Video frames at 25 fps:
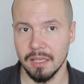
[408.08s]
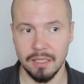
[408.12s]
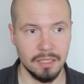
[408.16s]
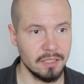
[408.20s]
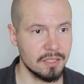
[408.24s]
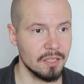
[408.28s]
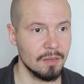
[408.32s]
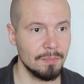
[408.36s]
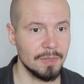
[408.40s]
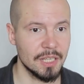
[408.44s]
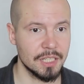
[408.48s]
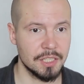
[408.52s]
I
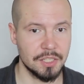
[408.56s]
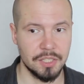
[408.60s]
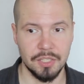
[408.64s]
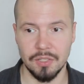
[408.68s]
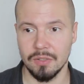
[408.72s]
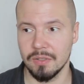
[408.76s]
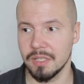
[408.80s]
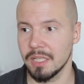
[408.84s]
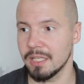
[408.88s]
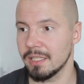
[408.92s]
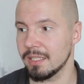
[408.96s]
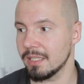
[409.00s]
zobacz, czy
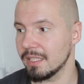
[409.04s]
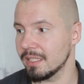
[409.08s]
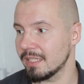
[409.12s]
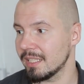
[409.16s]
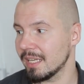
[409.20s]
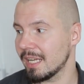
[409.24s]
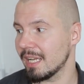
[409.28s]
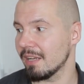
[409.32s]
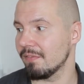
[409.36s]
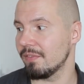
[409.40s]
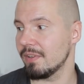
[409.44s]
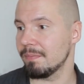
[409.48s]
ona na tę
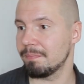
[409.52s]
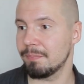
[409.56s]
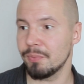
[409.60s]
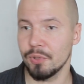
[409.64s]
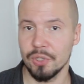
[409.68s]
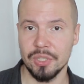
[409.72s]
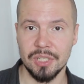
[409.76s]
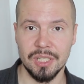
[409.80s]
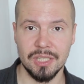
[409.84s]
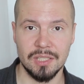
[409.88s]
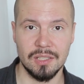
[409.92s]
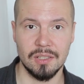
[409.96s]
kawę
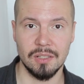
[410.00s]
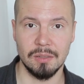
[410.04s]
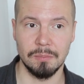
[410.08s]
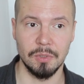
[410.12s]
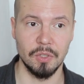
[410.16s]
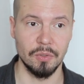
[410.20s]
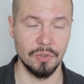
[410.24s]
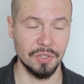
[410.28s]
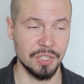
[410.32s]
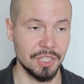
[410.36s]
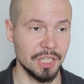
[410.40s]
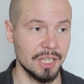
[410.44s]
pójdzie z
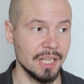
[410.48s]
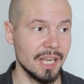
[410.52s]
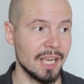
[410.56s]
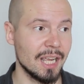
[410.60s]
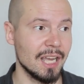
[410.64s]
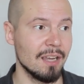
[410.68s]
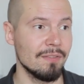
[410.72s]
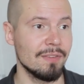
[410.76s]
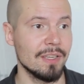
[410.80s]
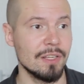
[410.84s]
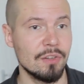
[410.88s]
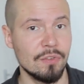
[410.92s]
tobą i czy na
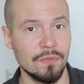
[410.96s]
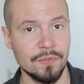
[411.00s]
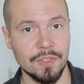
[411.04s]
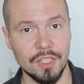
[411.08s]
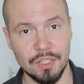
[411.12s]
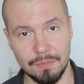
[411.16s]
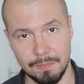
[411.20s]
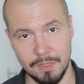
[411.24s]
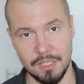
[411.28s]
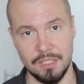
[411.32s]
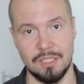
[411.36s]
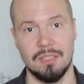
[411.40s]
kawie
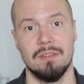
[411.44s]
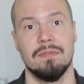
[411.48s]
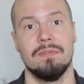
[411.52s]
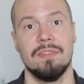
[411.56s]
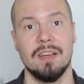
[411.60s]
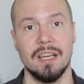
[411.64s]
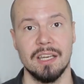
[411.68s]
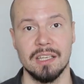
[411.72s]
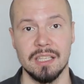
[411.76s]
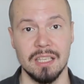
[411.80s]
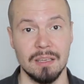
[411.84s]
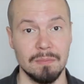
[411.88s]
również będzie
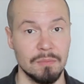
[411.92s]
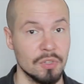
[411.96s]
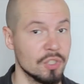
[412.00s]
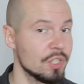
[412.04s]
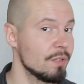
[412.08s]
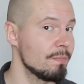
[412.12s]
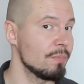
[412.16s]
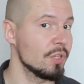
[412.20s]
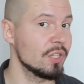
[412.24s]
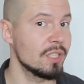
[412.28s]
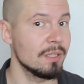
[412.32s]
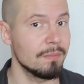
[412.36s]
fajnie.
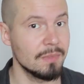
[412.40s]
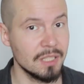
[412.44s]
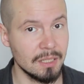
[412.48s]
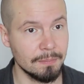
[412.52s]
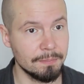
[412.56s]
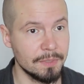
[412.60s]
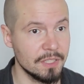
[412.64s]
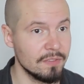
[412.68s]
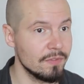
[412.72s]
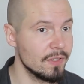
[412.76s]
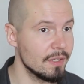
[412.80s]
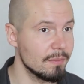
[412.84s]
Może potem na
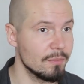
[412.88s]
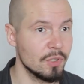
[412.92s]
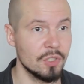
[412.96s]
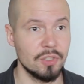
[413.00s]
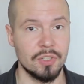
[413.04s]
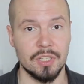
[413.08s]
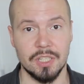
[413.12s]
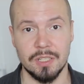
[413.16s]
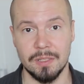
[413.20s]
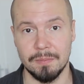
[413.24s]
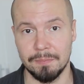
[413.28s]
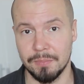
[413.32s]
piwie,
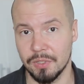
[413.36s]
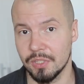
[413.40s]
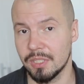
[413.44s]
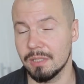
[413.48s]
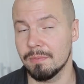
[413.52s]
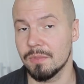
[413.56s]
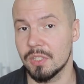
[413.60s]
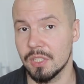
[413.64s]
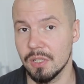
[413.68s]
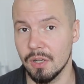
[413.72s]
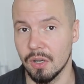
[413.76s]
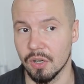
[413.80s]
może
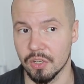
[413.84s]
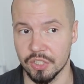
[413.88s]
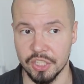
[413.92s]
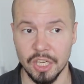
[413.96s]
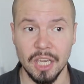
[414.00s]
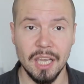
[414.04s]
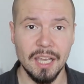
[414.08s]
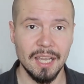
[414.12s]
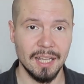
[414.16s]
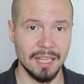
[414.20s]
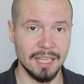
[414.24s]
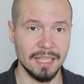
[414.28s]
potem coś.
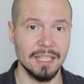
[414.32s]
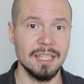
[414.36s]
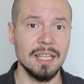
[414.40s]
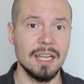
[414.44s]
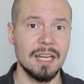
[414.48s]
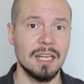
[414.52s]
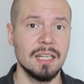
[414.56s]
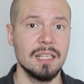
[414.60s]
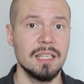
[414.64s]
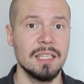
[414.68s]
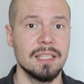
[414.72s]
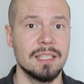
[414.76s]

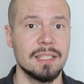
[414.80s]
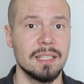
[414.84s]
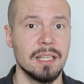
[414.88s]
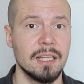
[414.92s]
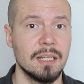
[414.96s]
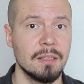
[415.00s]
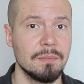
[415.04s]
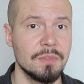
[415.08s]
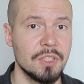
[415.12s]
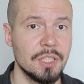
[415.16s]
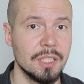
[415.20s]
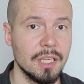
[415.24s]
Generalnie
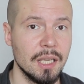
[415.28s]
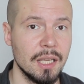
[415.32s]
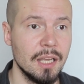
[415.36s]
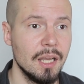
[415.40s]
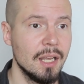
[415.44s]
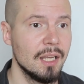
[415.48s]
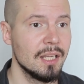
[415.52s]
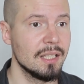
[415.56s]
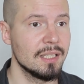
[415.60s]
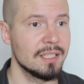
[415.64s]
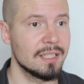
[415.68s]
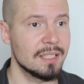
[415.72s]
staram się
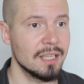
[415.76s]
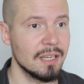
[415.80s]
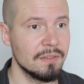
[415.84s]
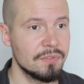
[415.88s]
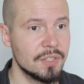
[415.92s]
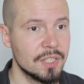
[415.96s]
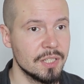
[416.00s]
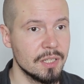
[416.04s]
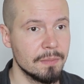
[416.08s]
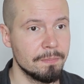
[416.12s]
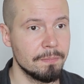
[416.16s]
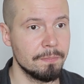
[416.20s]

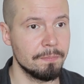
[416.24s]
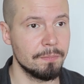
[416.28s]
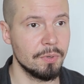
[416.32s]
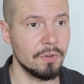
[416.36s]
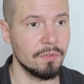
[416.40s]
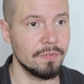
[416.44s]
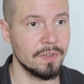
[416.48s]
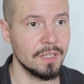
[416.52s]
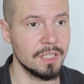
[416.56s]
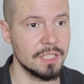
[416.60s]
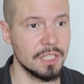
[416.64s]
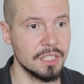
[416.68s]
zawsze
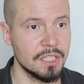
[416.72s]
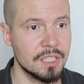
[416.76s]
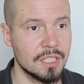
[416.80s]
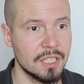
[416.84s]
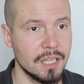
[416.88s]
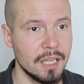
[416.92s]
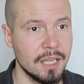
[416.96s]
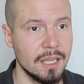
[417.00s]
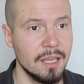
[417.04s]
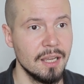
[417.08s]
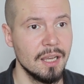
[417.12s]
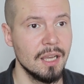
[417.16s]
powiedzieć,
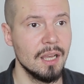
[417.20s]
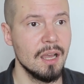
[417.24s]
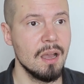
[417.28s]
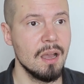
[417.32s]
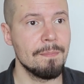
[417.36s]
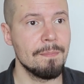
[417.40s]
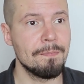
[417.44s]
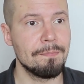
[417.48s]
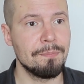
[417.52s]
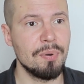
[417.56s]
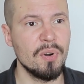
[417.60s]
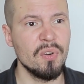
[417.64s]
że
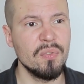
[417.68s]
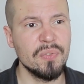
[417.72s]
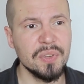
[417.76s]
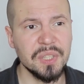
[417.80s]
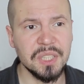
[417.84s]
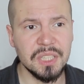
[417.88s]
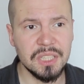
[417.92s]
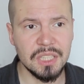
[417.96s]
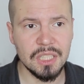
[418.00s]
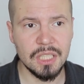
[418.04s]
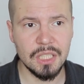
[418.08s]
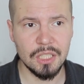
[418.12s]

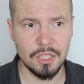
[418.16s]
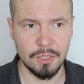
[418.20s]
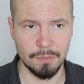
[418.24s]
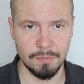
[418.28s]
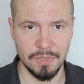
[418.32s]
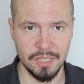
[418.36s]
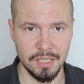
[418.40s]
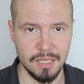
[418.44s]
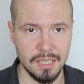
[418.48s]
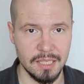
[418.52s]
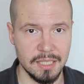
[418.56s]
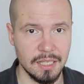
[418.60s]

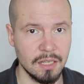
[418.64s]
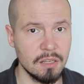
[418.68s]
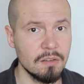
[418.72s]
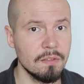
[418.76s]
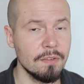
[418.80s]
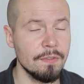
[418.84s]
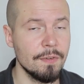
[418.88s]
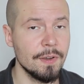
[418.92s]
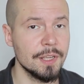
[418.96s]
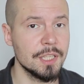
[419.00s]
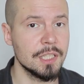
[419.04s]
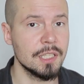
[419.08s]
powinniśmy
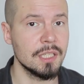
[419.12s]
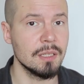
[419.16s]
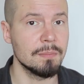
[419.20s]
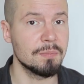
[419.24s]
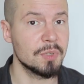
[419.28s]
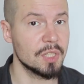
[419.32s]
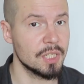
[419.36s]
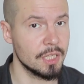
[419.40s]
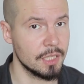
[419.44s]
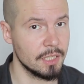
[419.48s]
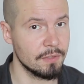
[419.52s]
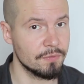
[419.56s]
zachowywać się
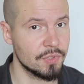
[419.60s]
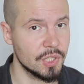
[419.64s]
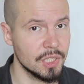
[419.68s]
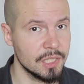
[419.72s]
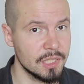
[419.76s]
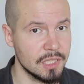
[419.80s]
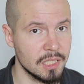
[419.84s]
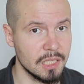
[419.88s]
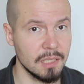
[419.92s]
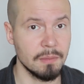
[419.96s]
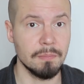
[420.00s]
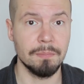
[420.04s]
przede
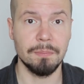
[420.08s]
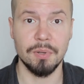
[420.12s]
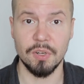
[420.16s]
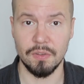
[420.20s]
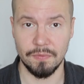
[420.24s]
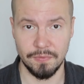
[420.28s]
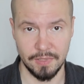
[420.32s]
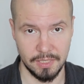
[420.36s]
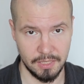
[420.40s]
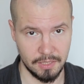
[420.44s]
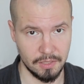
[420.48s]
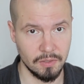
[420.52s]
wszystkim
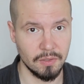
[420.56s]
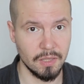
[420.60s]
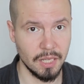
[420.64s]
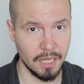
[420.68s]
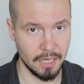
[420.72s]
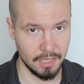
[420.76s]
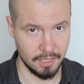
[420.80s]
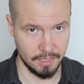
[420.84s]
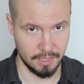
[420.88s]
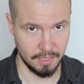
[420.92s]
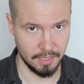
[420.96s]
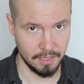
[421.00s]

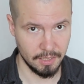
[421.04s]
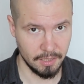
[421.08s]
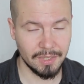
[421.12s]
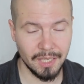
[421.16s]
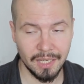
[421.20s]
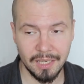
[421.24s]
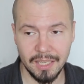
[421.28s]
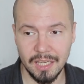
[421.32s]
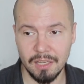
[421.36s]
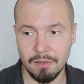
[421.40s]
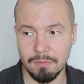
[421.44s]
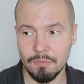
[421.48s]
profesjonalnie.
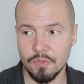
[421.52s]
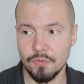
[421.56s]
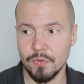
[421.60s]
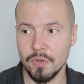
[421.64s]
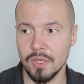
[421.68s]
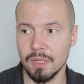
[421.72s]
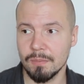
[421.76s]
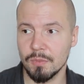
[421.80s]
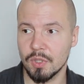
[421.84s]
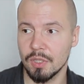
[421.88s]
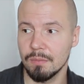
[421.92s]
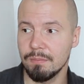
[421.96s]
Tak jak
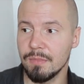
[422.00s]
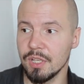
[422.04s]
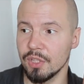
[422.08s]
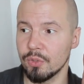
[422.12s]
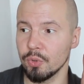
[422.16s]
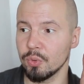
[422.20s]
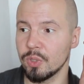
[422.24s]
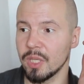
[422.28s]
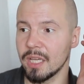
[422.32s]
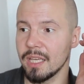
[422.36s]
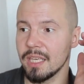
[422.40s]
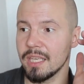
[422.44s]
mówiłem, to my
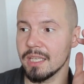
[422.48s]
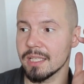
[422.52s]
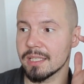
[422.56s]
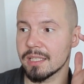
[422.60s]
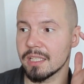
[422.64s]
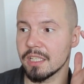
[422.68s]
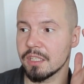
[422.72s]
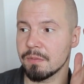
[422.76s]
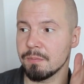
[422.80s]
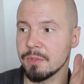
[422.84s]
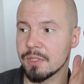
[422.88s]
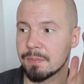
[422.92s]
tutaj
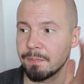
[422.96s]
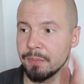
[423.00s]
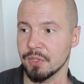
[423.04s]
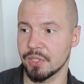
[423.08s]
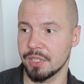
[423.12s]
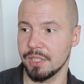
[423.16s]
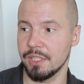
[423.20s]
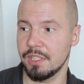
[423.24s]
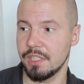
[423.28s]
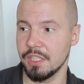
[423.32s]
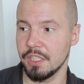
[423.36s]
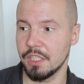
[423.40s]
jesteśmy z
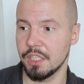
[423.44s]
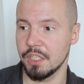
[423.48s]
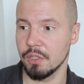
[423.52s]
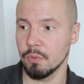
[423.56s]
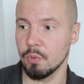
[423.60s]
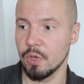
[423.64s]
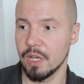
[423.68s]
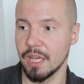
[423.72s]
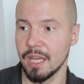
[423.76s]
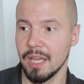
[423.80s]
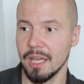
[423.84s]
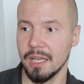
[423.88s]
pozycji
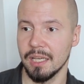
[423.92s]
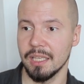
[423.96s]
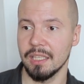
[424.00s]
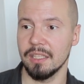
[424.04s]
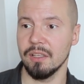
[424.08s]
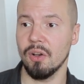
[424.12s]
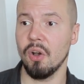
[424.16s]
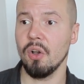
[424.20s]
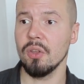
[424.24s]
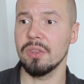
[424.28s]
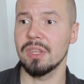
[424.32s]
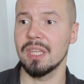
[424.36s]
siły i
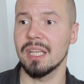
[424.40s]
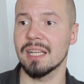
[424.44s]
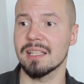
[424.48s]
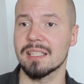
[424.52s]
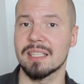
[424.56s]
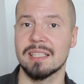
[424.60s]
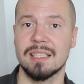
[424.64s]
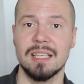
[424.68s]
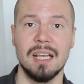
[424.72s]
od nas